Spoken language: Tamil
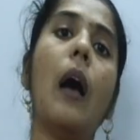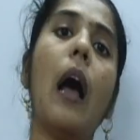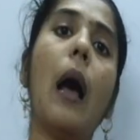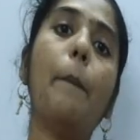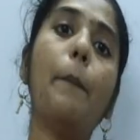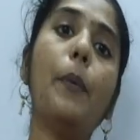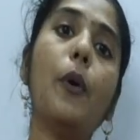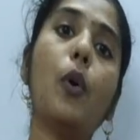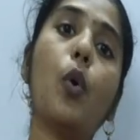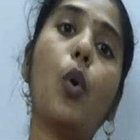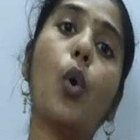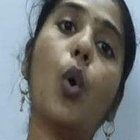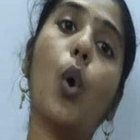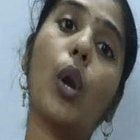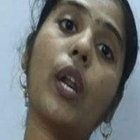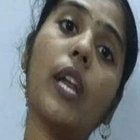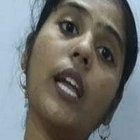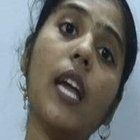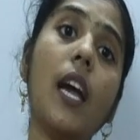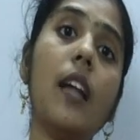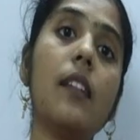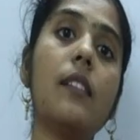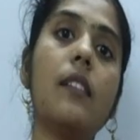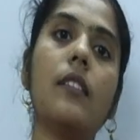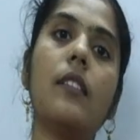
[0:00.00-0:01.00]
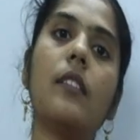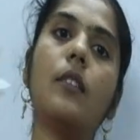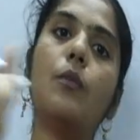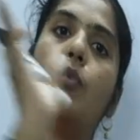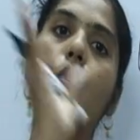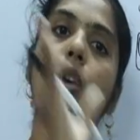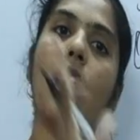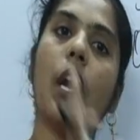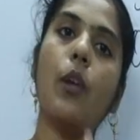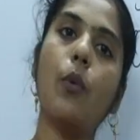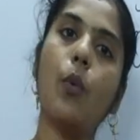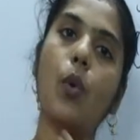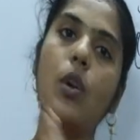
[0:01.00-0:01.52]
அப்போ குறையாததுக்கு
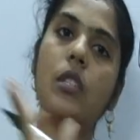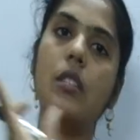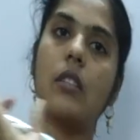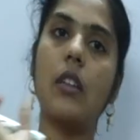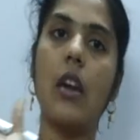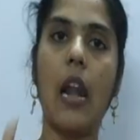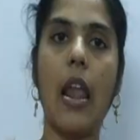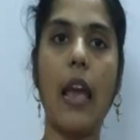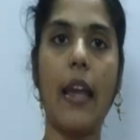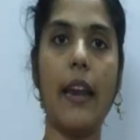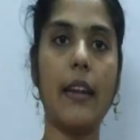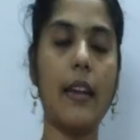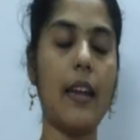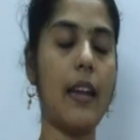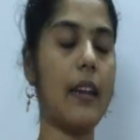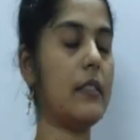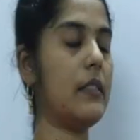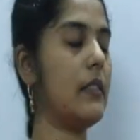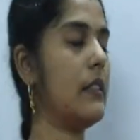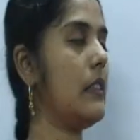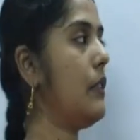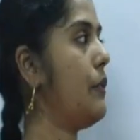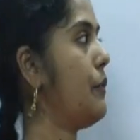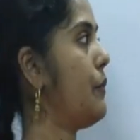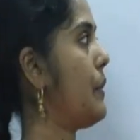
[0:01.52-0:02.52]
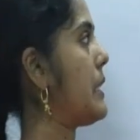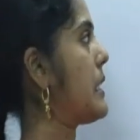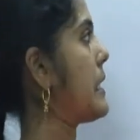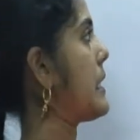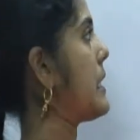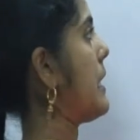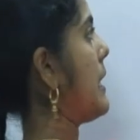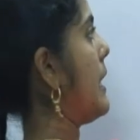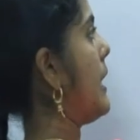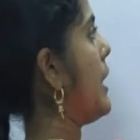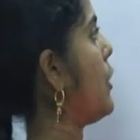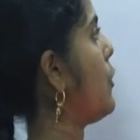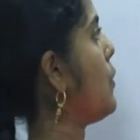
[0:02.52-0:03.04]
முன்னாடி ஒரிஜினலாக என்ன இருந்தது ஃபர்ஸ்ட்
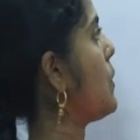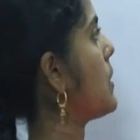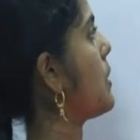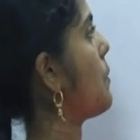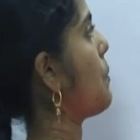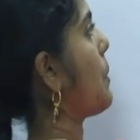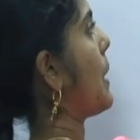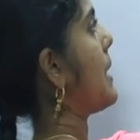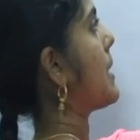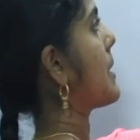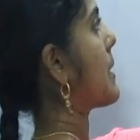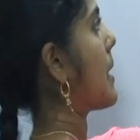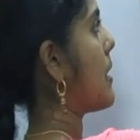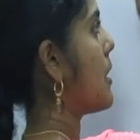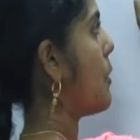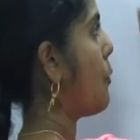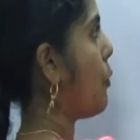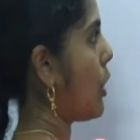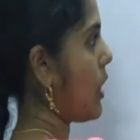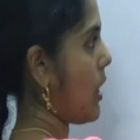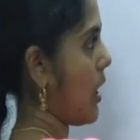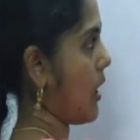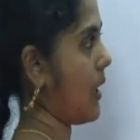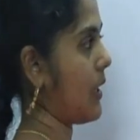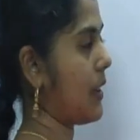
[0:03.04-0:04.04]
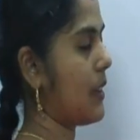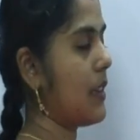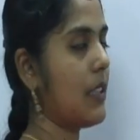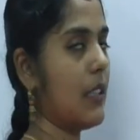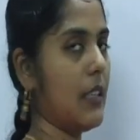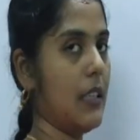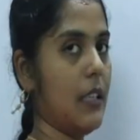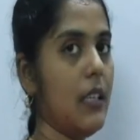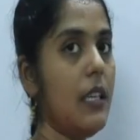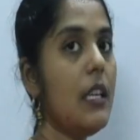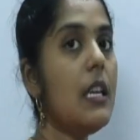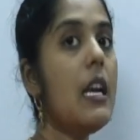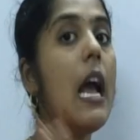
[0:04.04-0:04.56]
ரெடியூஸ்டு ப்ரைஸ் கண்டுபிடிக்க
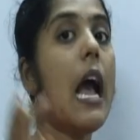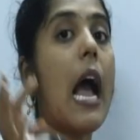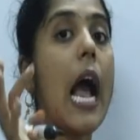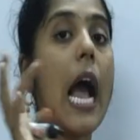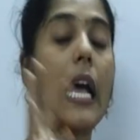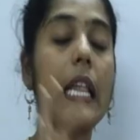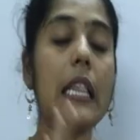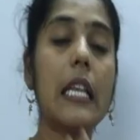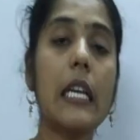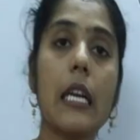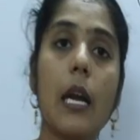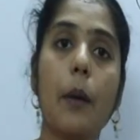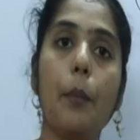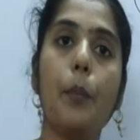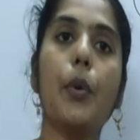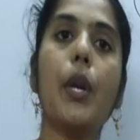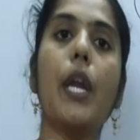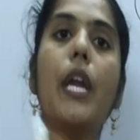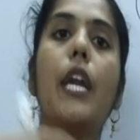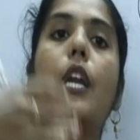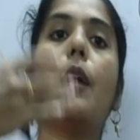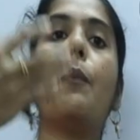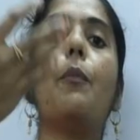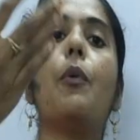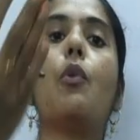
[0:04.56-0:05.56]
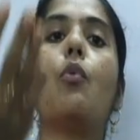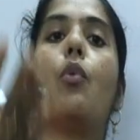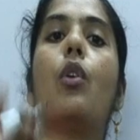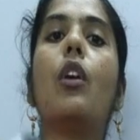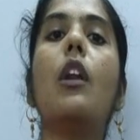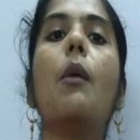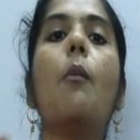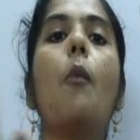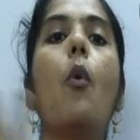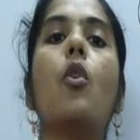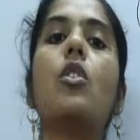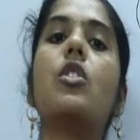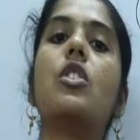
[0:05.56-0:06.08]
கற்றுக்கிட்டு அதுக்கப்புறம் என்ன பண்ணுவோம்னா
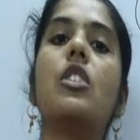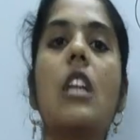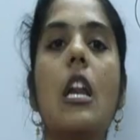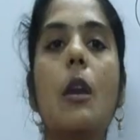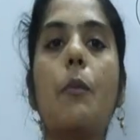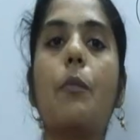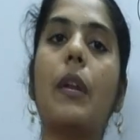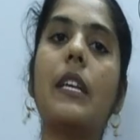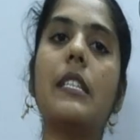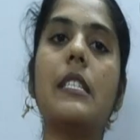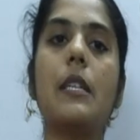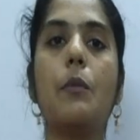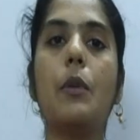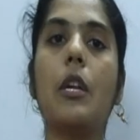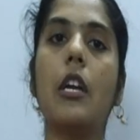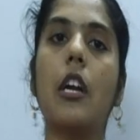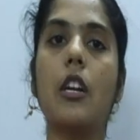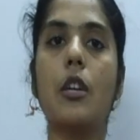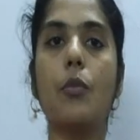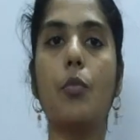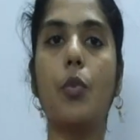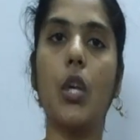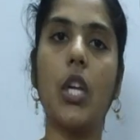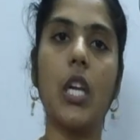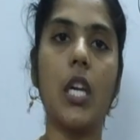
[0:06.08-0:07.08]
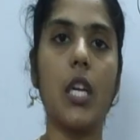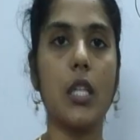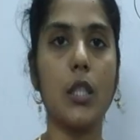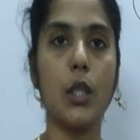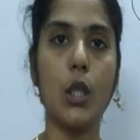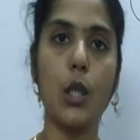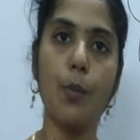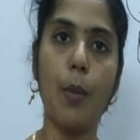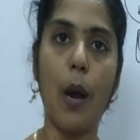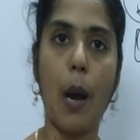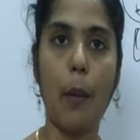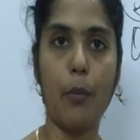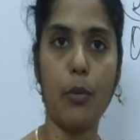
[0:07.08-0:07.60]
நம்ம ஒரிஜினல் ப்ரைஸ் எப்படி
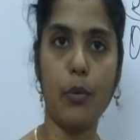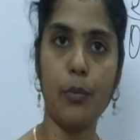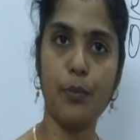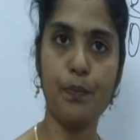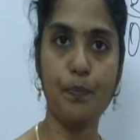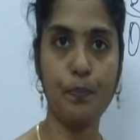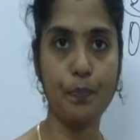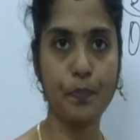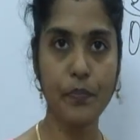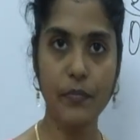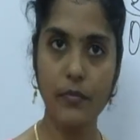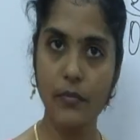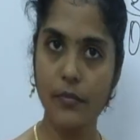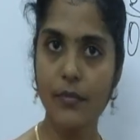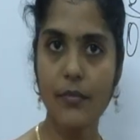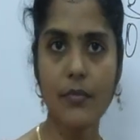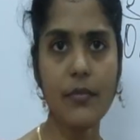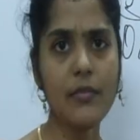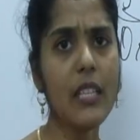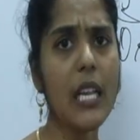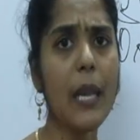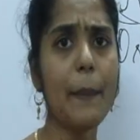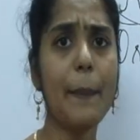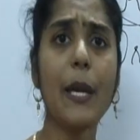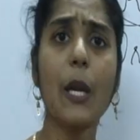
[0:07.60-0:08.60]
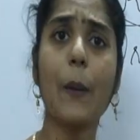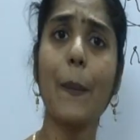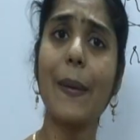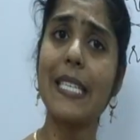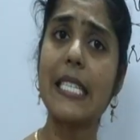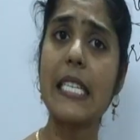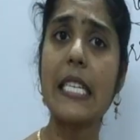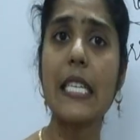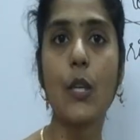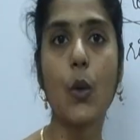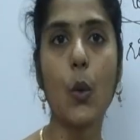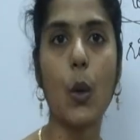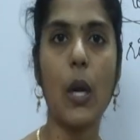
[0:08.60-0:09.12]
கண்டுபிடிக்கிறதுன்னு பார்ப்போம் இப்போ
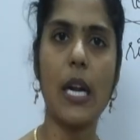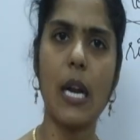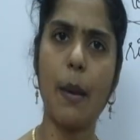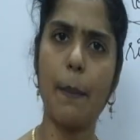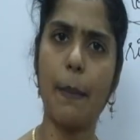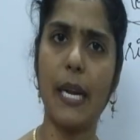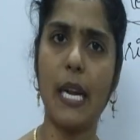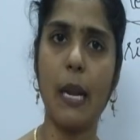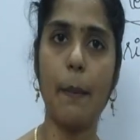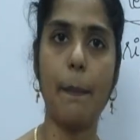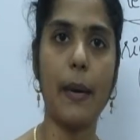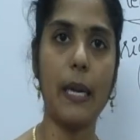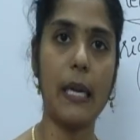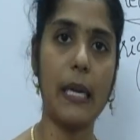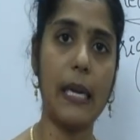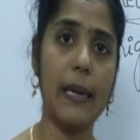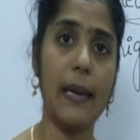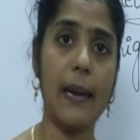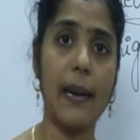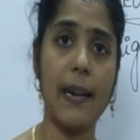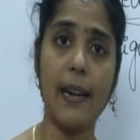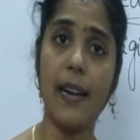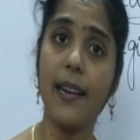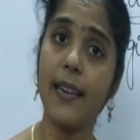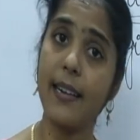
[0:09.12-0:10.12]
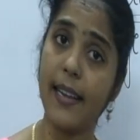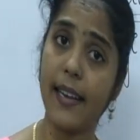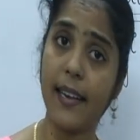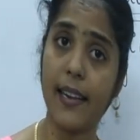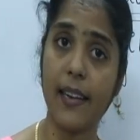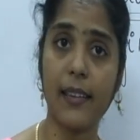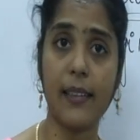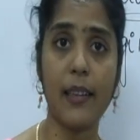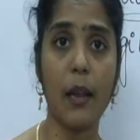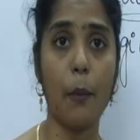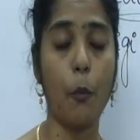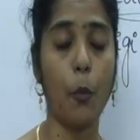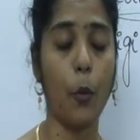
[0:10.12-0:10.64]
கொஷின்குள்ளே நம்ம என்ன பண்ணிடலாம்னா
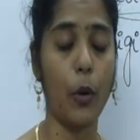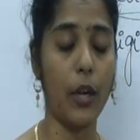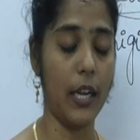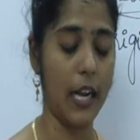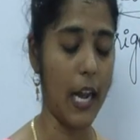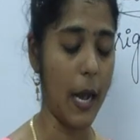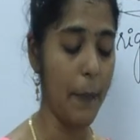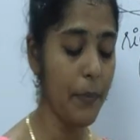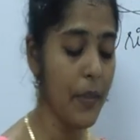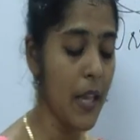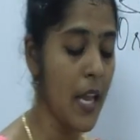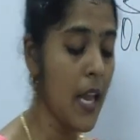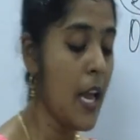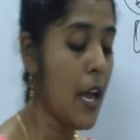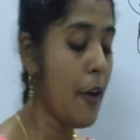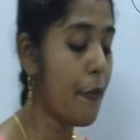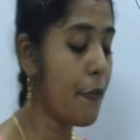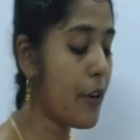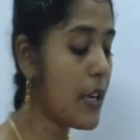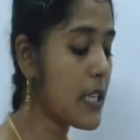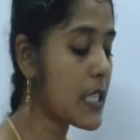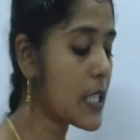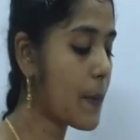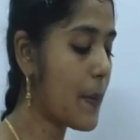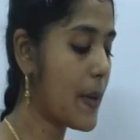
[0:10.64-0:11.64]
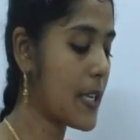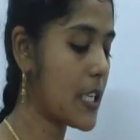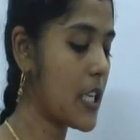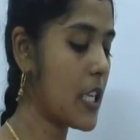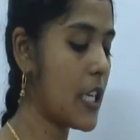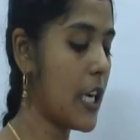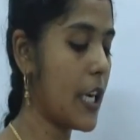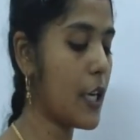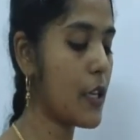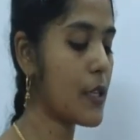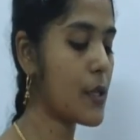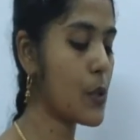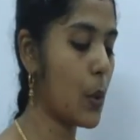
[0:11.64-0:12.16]
டேரெக்டாக போயிடலாம் ஃபர்ஸ்ட் கொஷின்
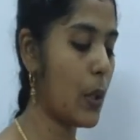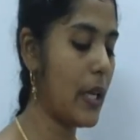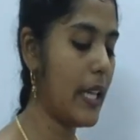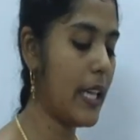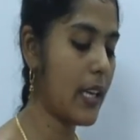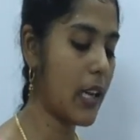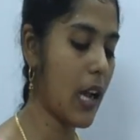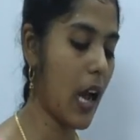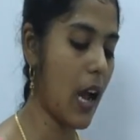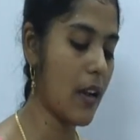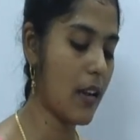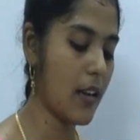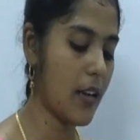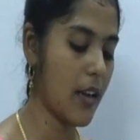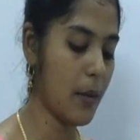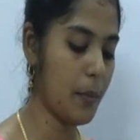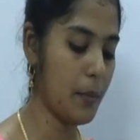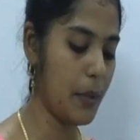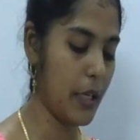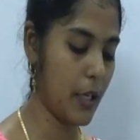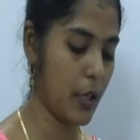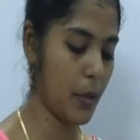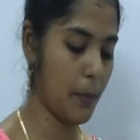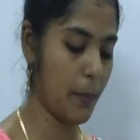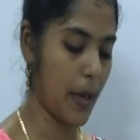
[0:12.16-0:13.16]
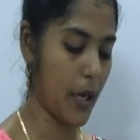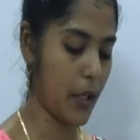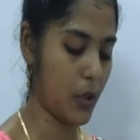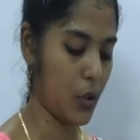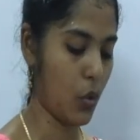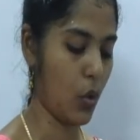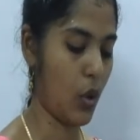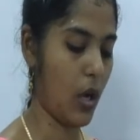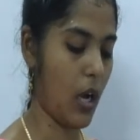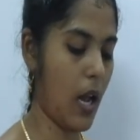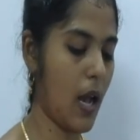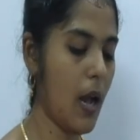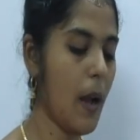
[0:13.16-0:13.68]
என்ன சொல்லியிருக்காங்க அப்படின்னு
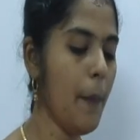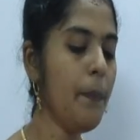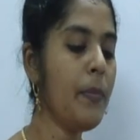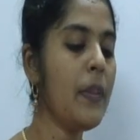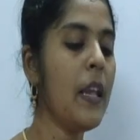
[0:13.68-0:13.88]
பார்த்தோன்னா